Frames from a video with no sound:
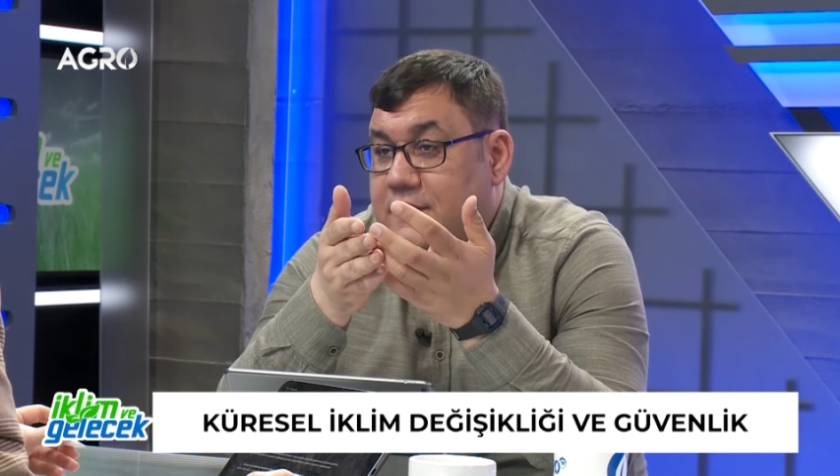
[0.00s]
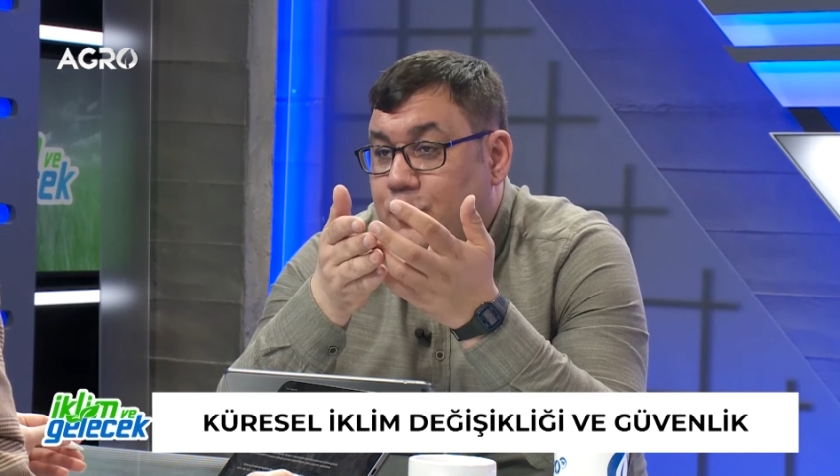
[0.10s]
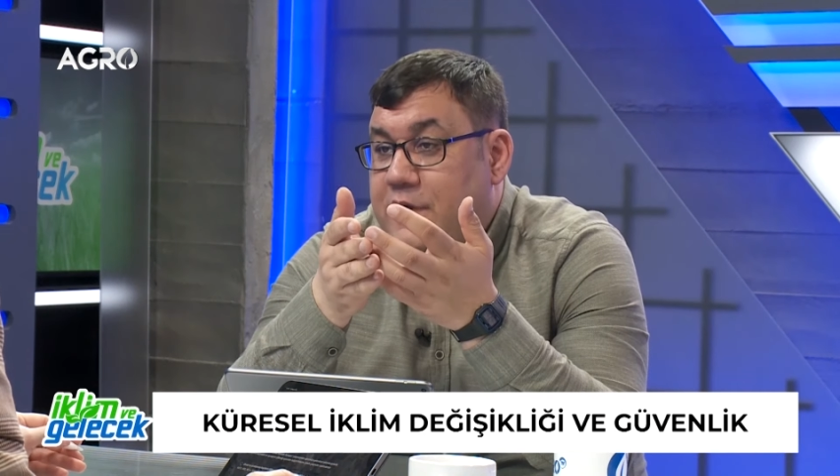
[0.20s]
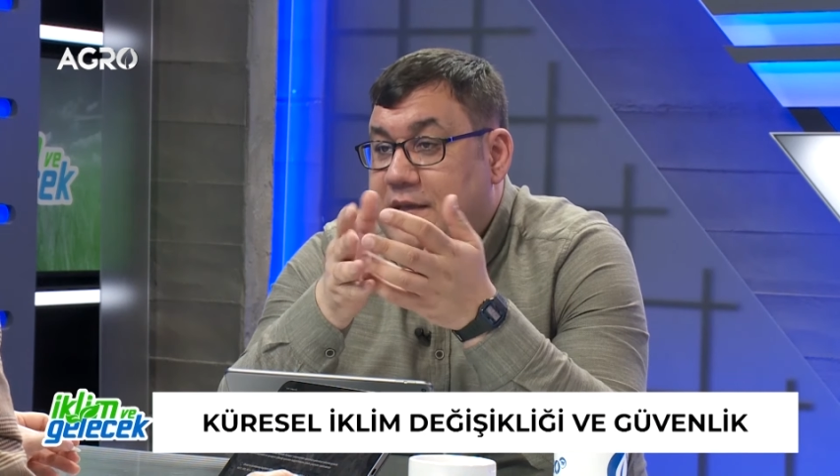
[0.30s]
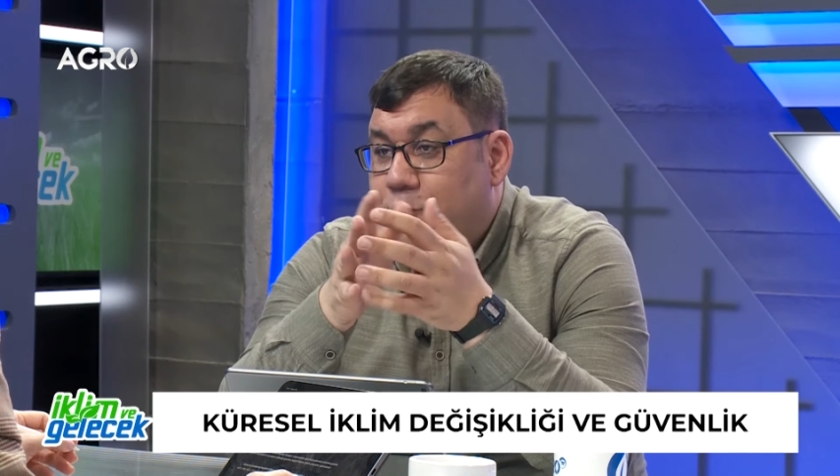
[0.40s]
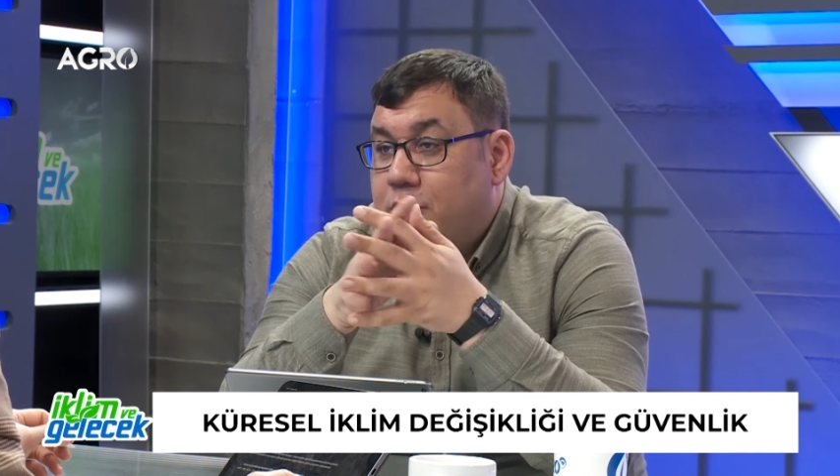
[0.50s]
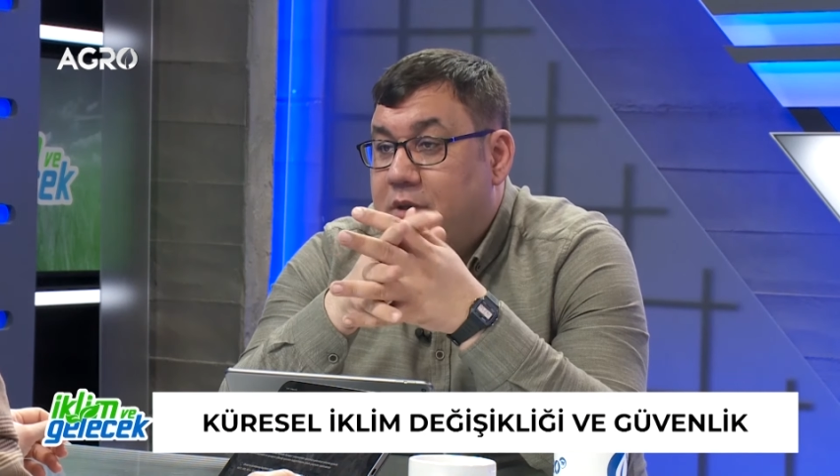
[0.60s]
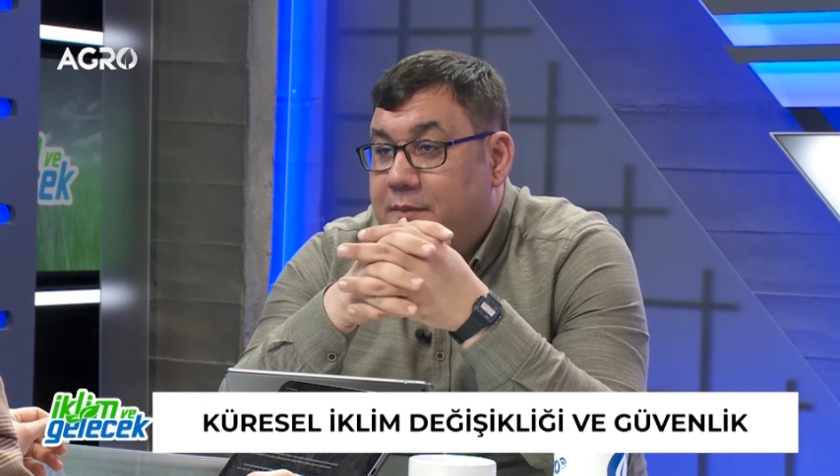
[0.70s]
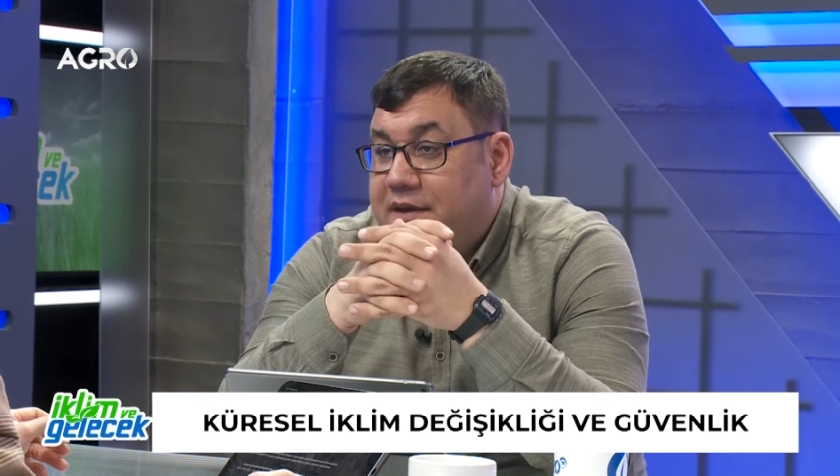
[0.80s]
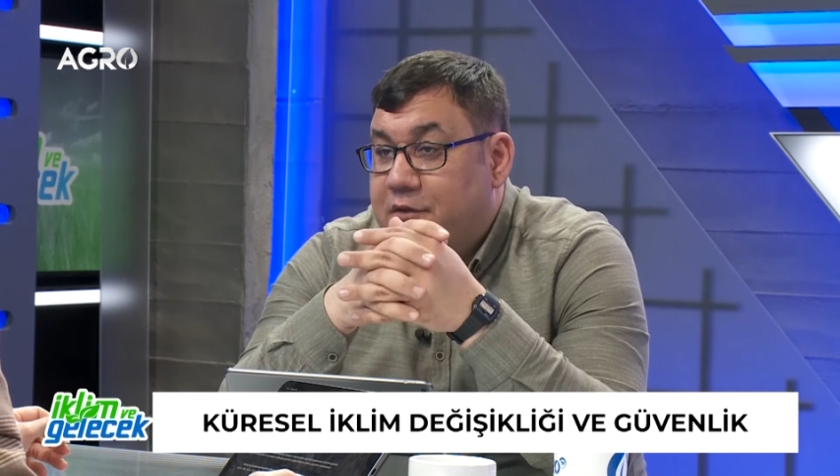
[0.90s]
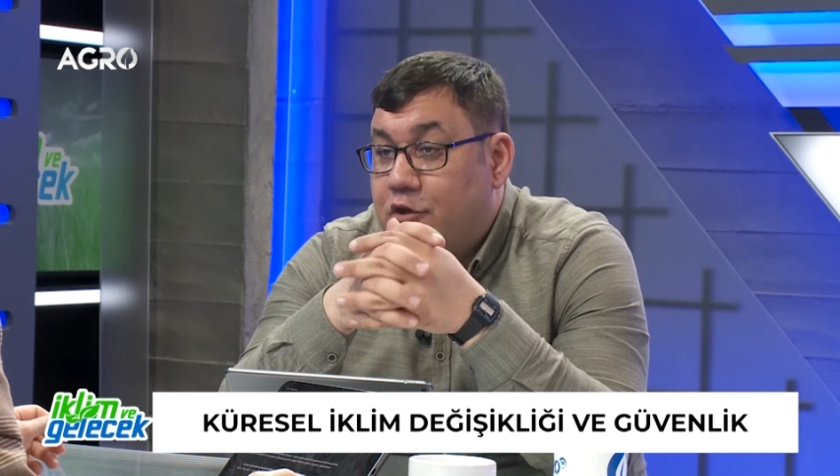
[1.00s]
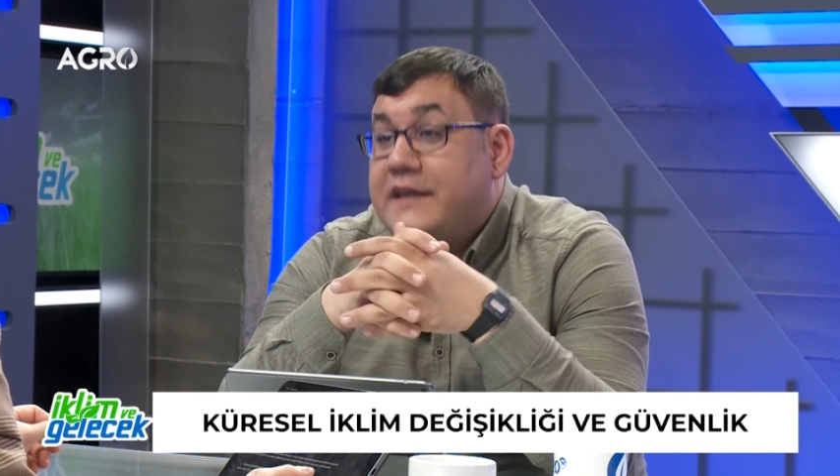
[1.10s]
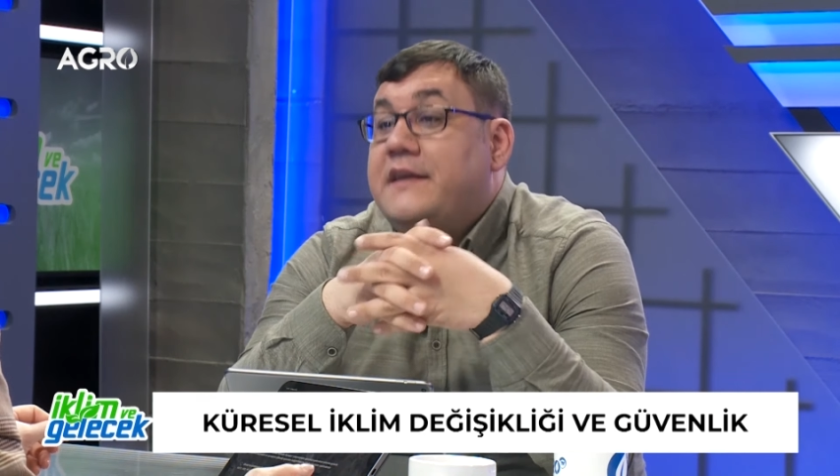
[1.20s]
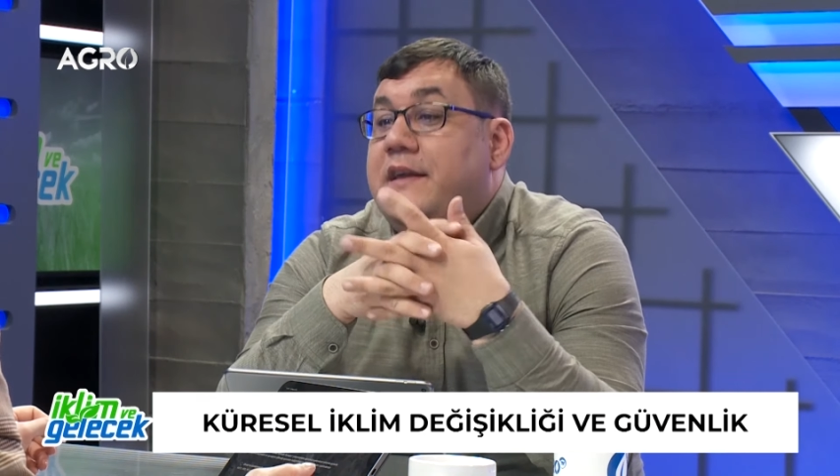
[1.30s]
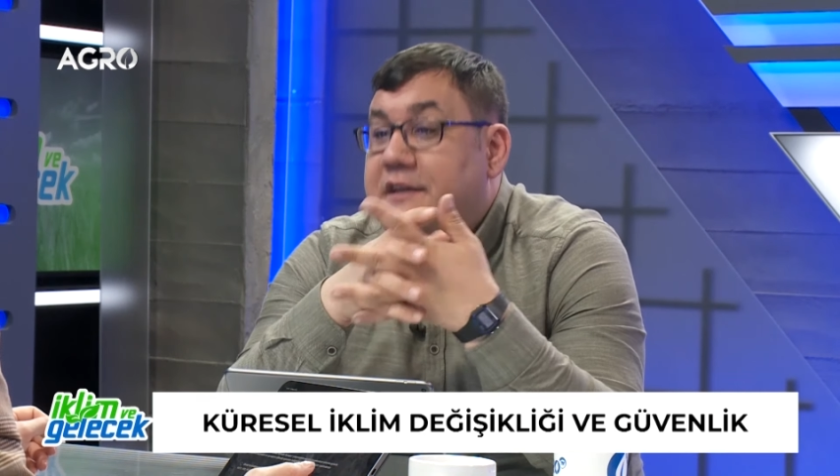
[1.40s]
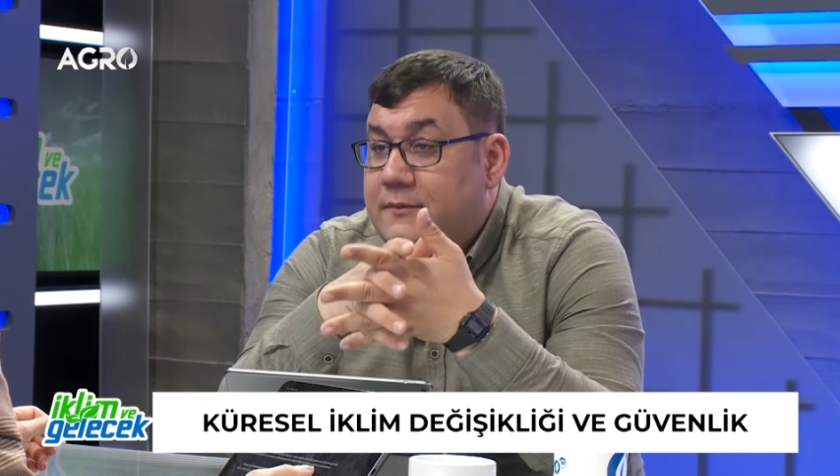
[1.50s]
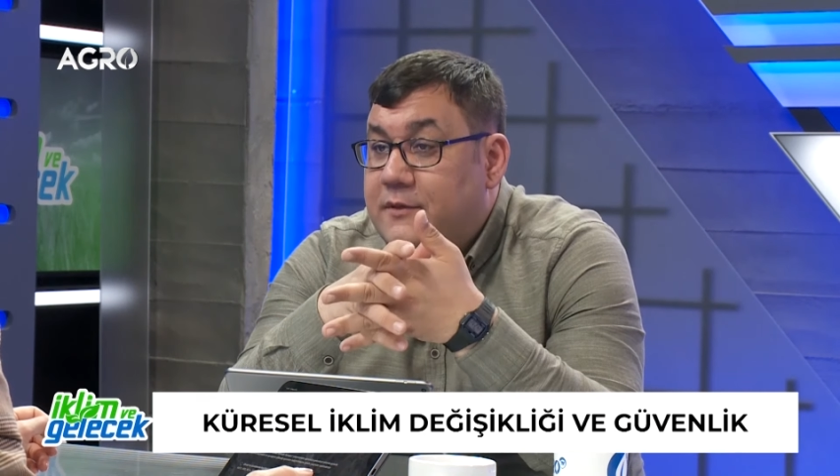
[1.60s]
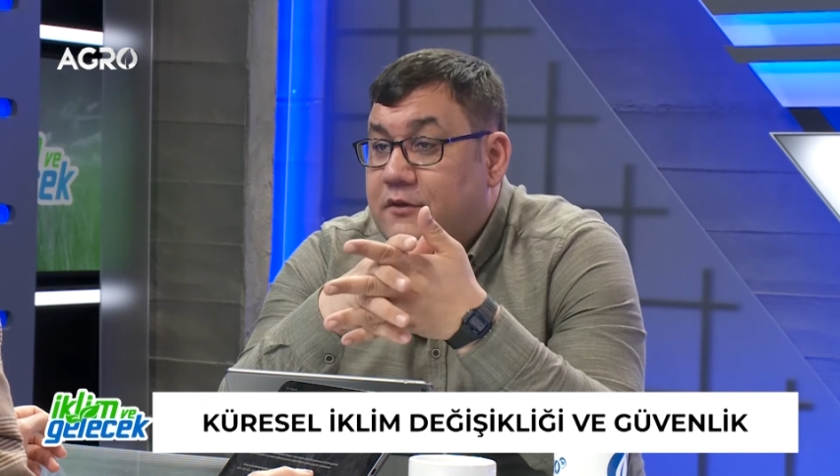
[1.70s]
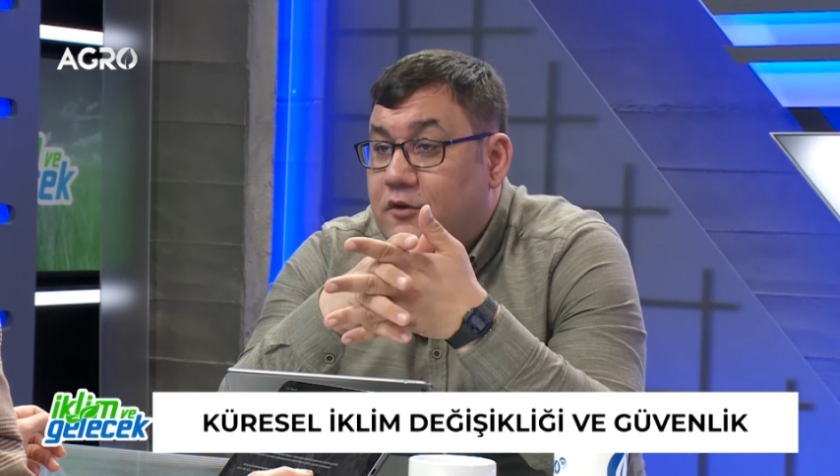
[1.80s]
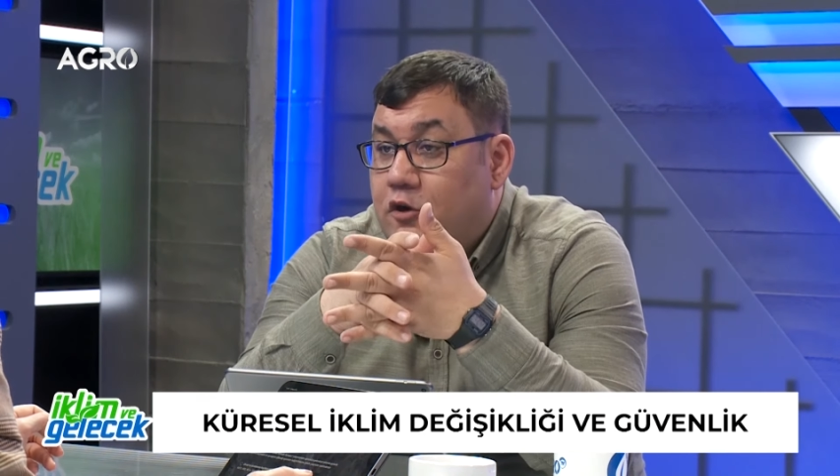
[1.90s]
güvenlik problemlerinden olan yine iklimi